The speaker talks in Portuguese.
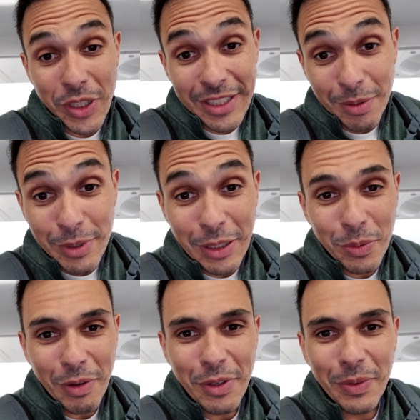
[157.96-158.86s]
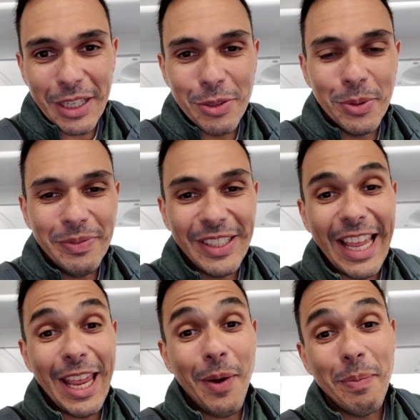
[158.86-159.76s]
já estamos dentro do avião da Azul.
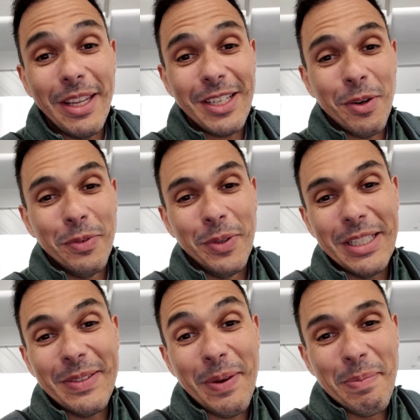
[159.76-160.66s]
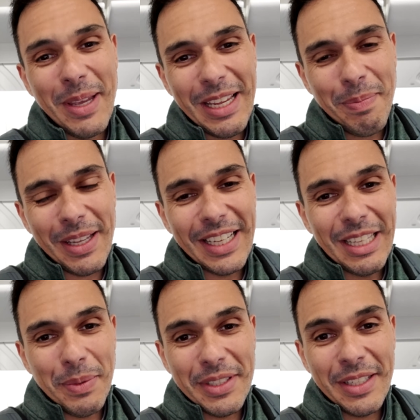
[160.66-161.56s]
Realmente a configuração é bem apertada,
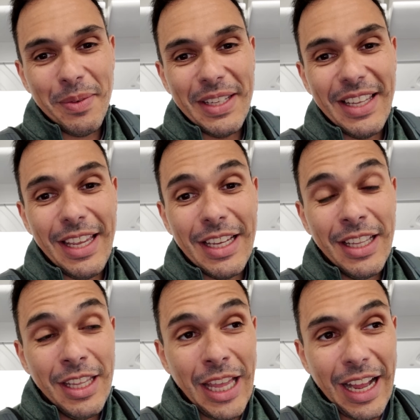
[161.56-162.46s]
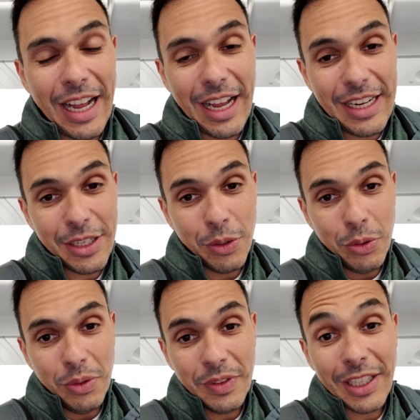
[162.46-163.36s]
para vocês terem uma ideia. A área que eu
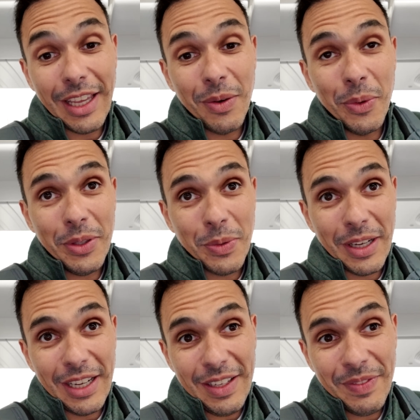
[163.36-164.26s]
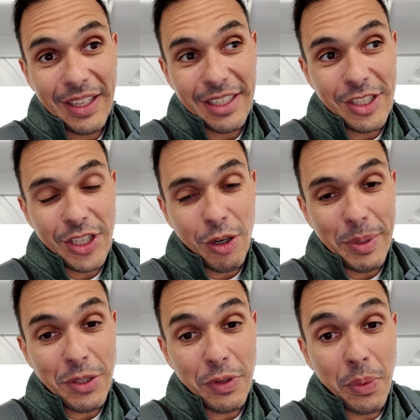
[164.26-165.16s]
tô, que é 8H, aqui
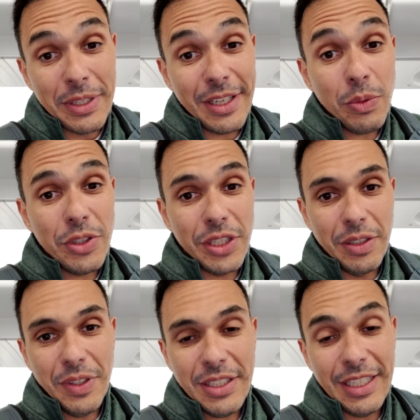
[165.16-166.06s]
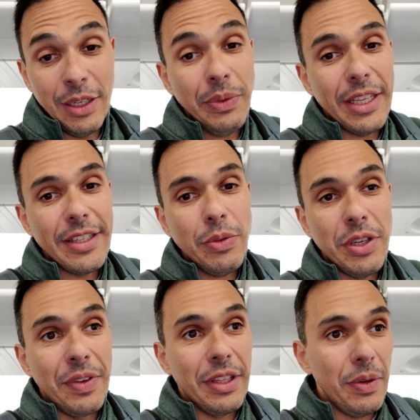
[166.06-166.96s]
geralmente ficam executivas e não tem
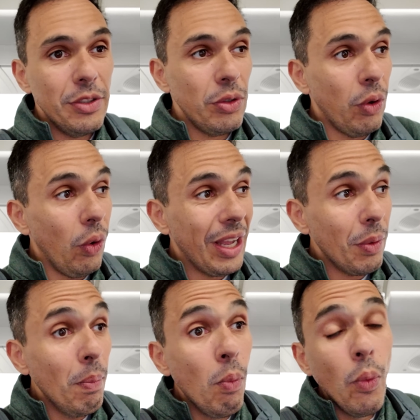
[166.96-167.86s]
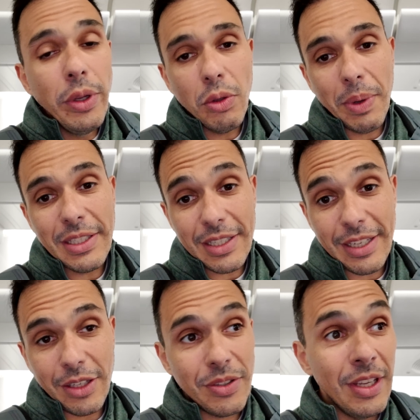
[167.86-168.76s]
executivo, então eles colocaram muito mais
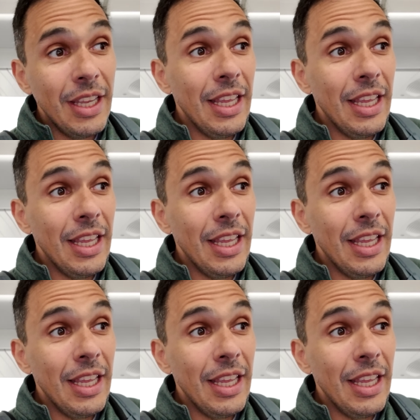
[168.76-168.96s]
assentos.